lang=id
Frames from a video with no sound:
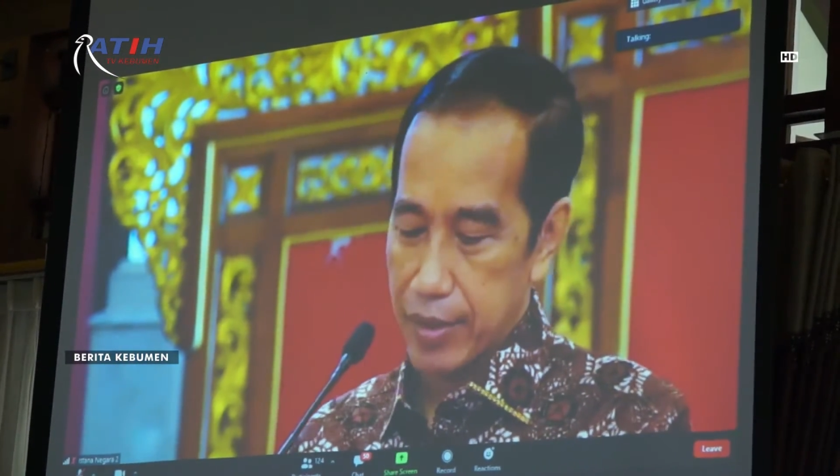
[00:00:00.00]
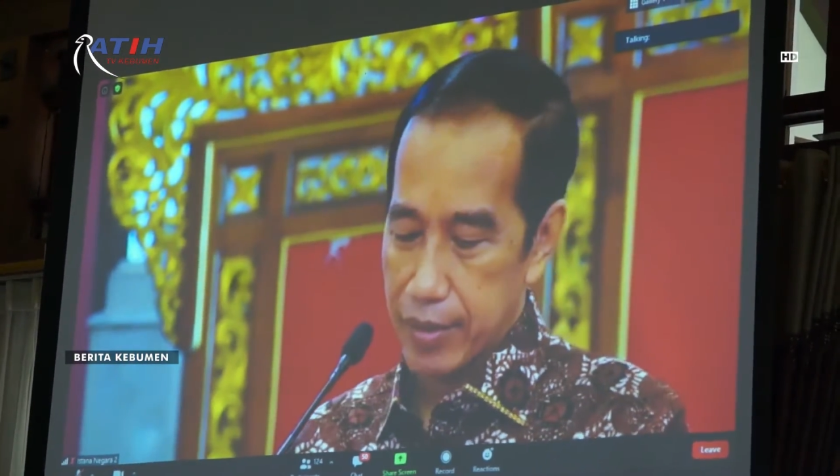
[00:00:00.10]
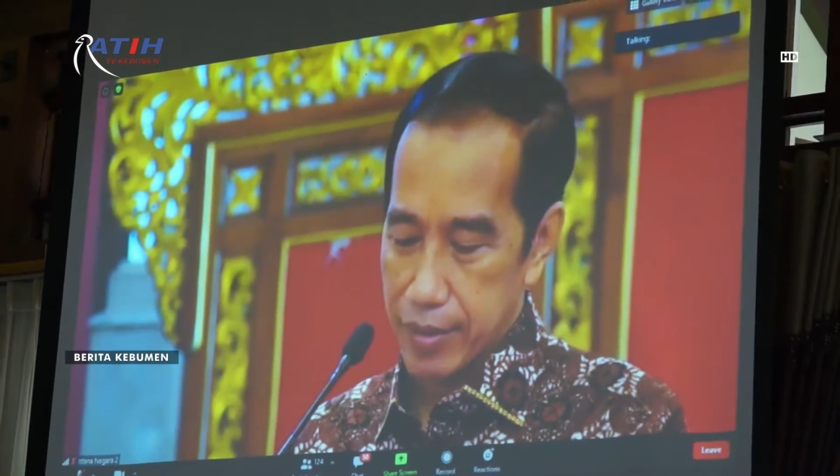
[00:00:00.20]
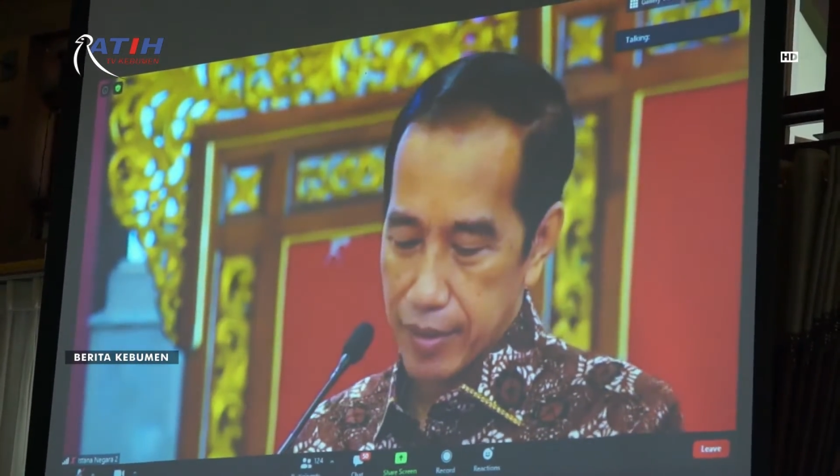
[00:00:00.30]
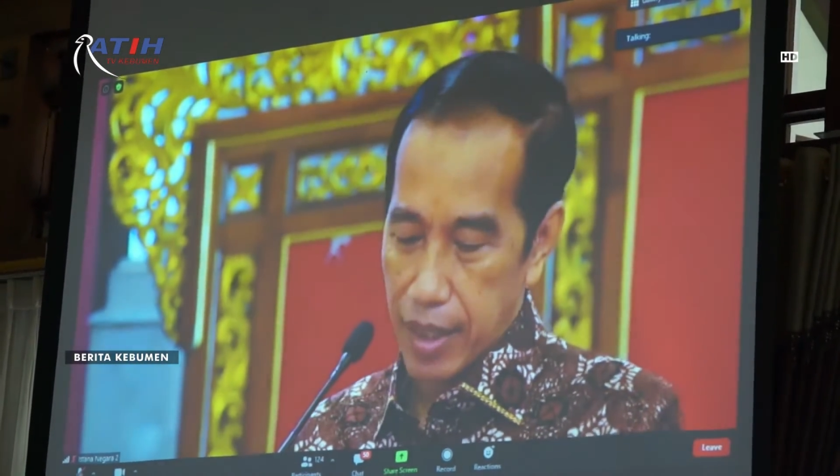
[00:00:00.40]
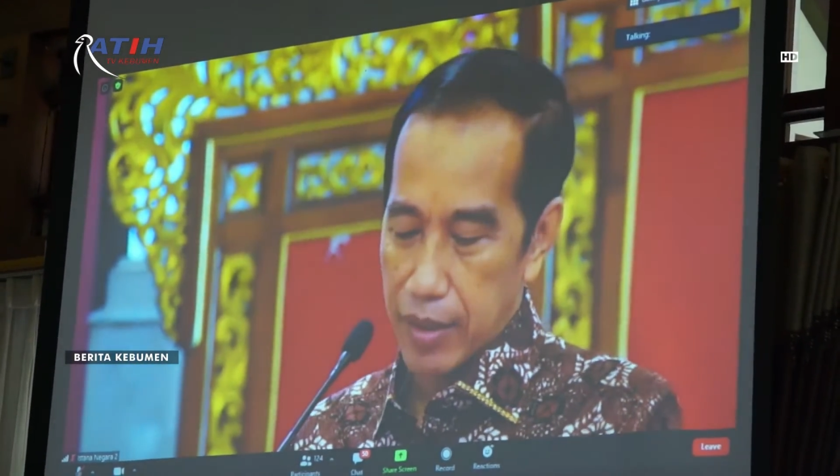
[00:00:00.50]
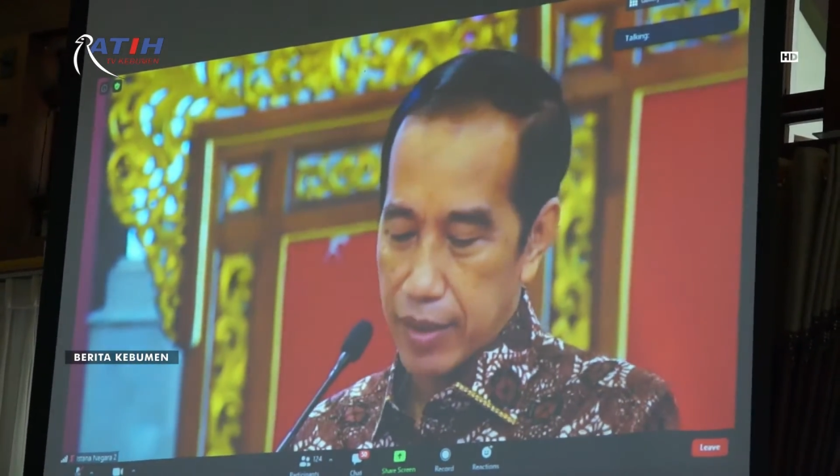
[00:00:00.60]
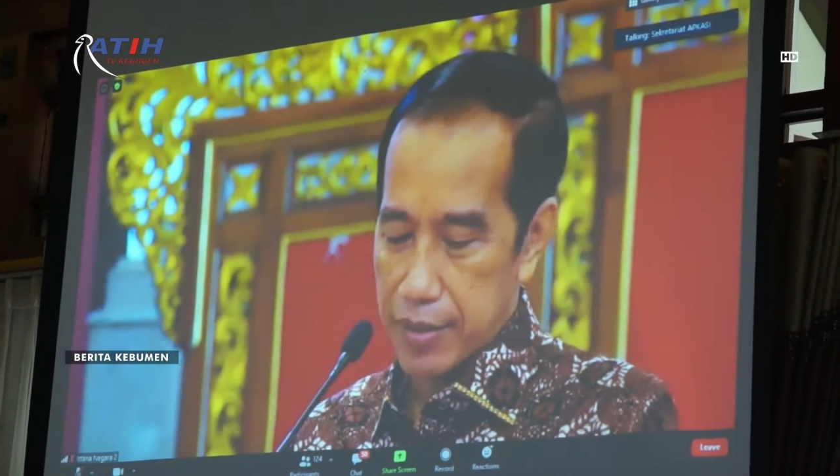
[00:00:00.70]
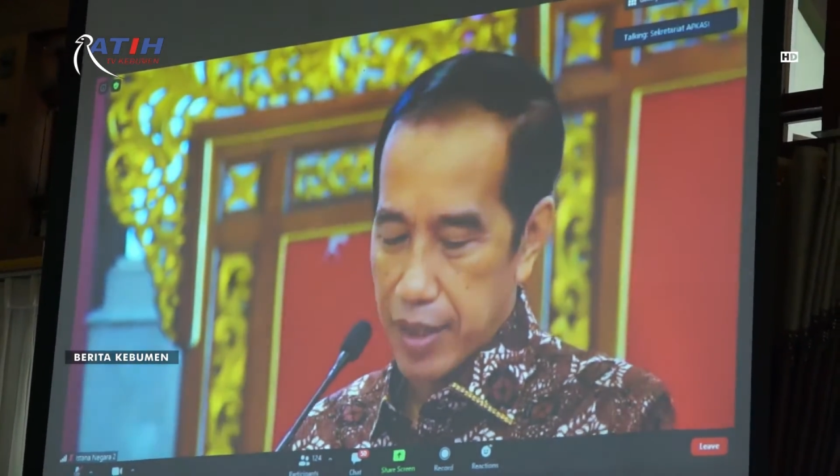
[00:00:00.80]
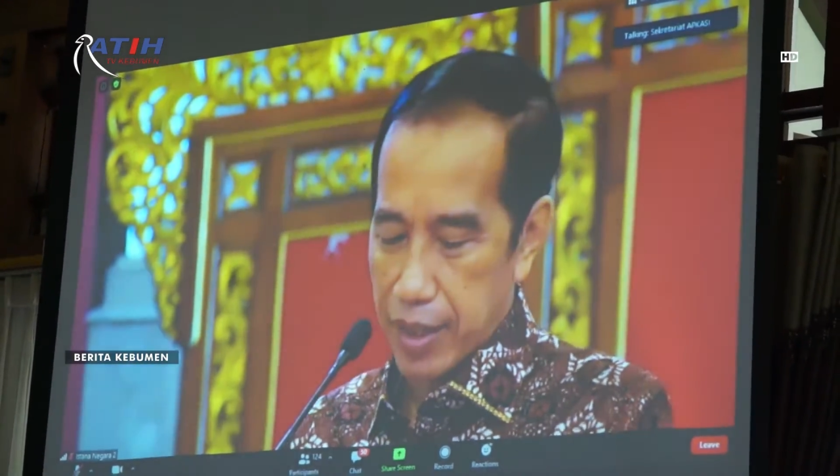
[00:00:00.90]
Widodo
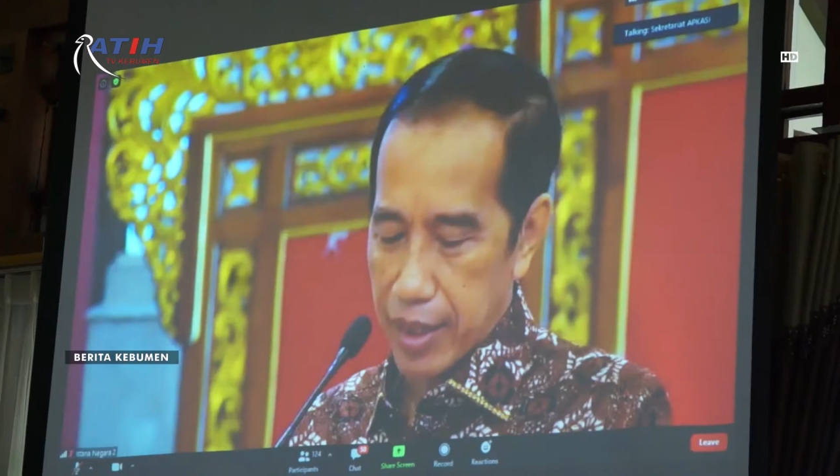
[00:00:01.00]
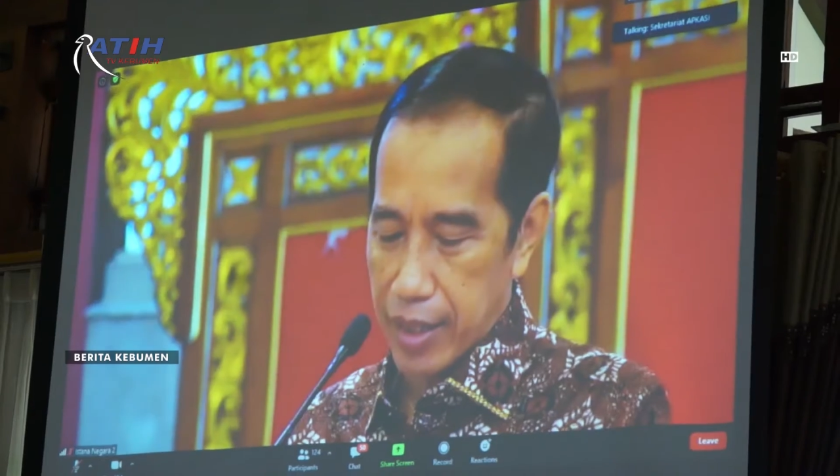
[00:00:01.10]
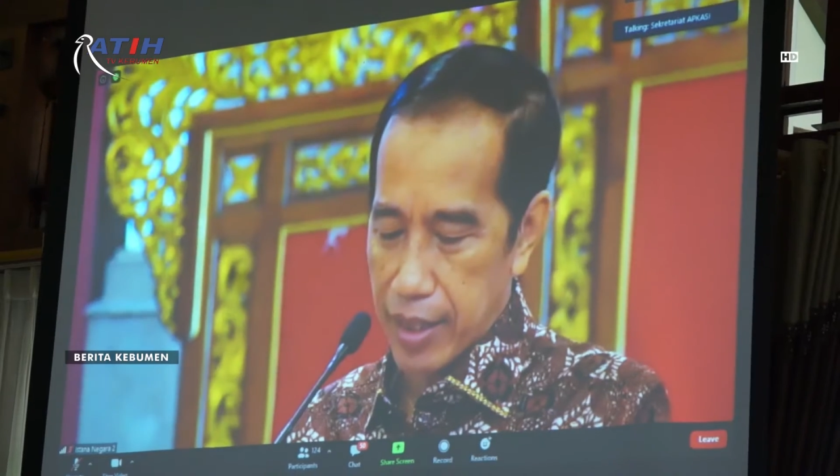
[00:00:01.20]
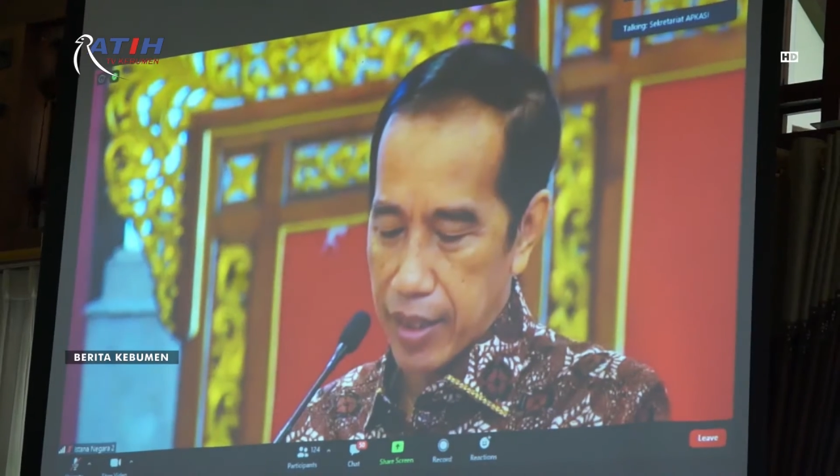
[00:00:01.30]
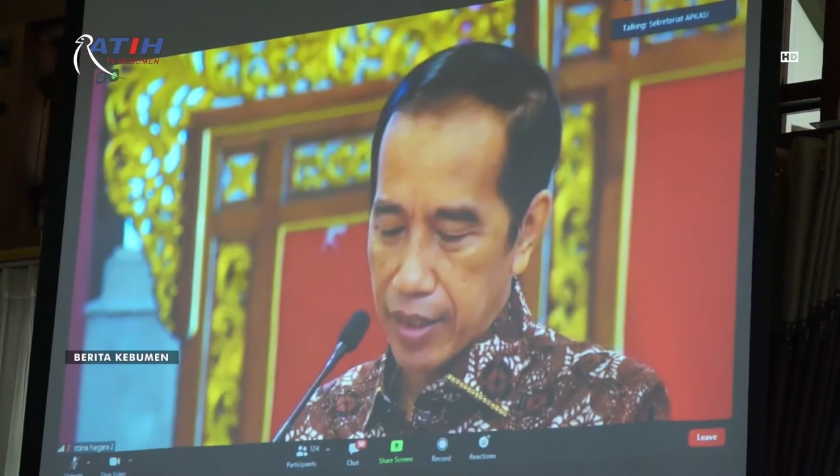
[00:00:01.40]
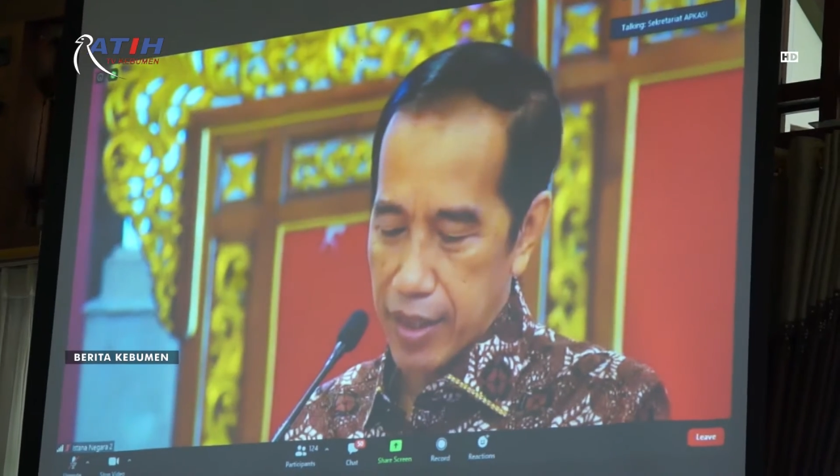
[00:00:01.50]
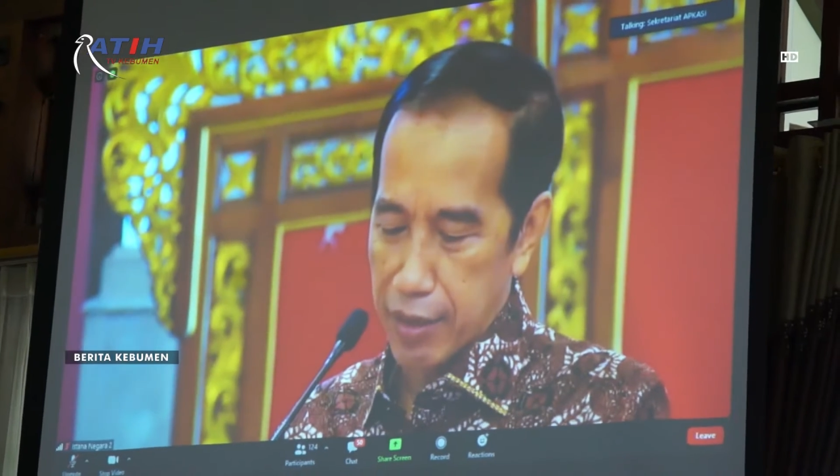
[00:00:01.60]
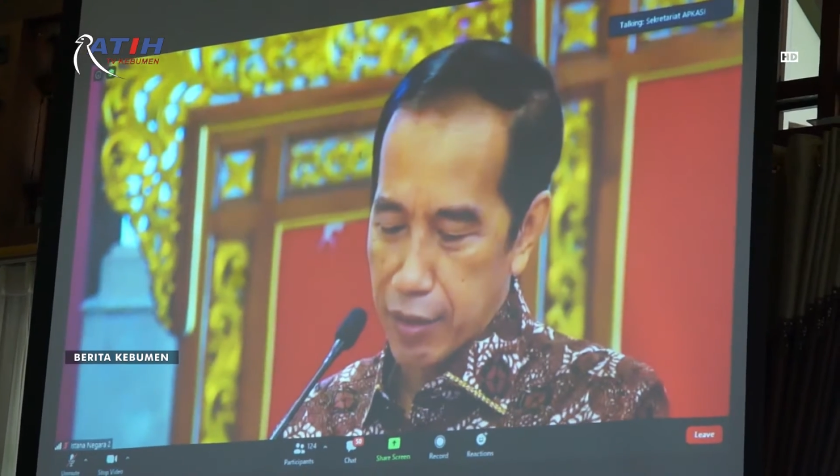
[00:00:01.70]
dibahas berbagai